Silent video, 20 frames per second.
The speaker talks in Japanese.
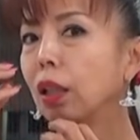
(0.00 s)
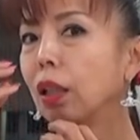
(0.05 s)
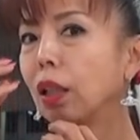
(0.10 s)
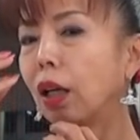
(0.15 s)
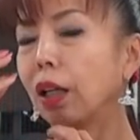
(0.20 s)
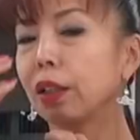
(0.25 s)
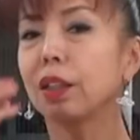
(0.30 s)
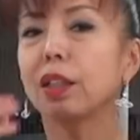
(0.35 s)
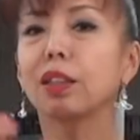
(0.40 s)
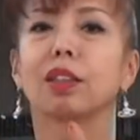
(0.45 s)

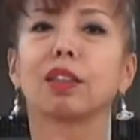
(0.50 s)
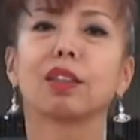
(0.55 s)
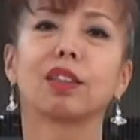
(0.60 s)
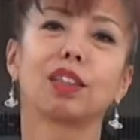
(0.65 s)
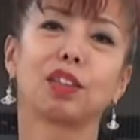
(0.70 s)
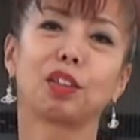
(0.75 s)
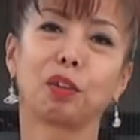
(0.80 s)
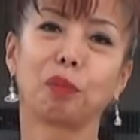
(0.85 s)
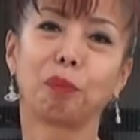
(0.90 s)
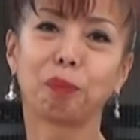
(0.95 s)
離すん
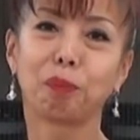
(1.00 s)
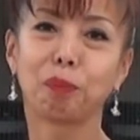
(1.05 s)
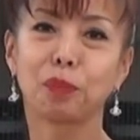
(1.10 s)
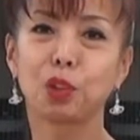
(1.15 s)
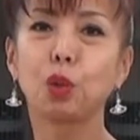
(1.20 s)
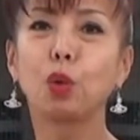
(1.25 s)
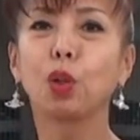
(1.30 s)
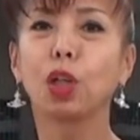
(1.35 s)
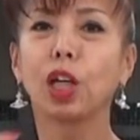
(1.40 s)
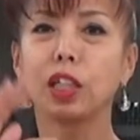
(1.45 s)
ですよ
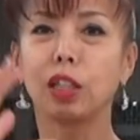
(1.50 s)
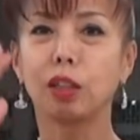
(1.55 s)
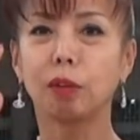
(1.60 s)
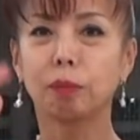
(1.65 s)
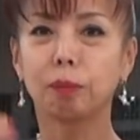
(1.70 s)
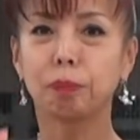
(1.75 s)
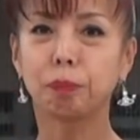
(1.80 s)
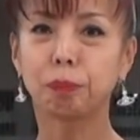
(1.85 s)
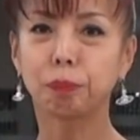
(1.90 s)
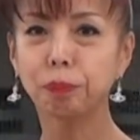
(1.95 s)
上下に
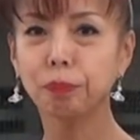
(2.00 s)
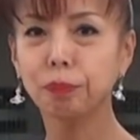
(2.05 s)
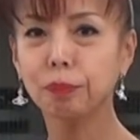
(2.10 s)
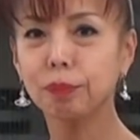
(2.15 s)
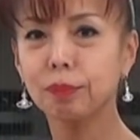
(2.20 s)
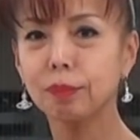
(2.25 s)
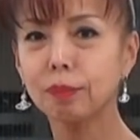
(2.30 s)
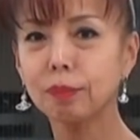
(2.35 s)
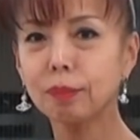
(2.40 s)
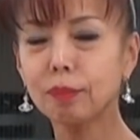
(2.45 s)

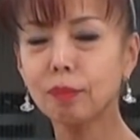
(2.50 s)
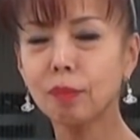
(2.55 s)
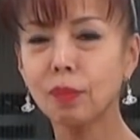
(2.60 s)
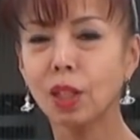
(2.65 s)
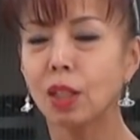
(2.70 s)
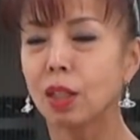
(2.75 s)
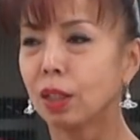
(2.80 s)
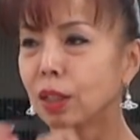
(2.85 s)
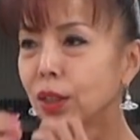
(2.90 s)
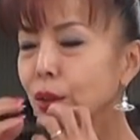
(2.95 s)

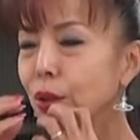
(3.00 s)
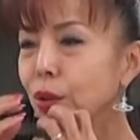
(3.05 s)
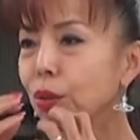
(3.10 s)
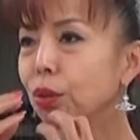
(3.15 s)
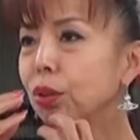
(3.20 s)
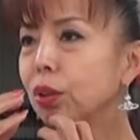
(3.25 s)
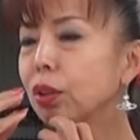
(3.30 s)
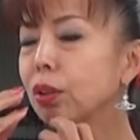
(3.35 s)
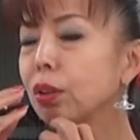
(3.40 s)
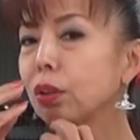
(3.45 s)

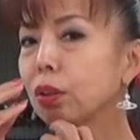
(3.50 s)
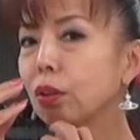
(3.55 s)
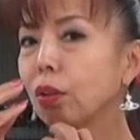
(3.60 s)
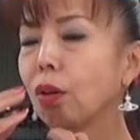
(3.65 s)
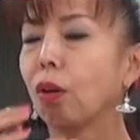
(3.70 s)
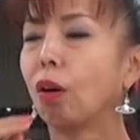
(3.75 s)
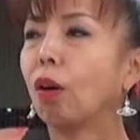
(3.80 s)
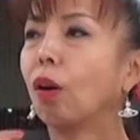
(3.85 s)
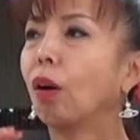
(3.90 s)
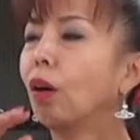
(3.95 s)
そうする
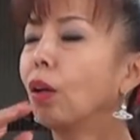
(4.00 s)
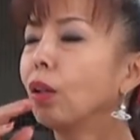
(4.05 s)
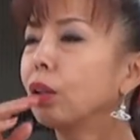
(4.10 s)
と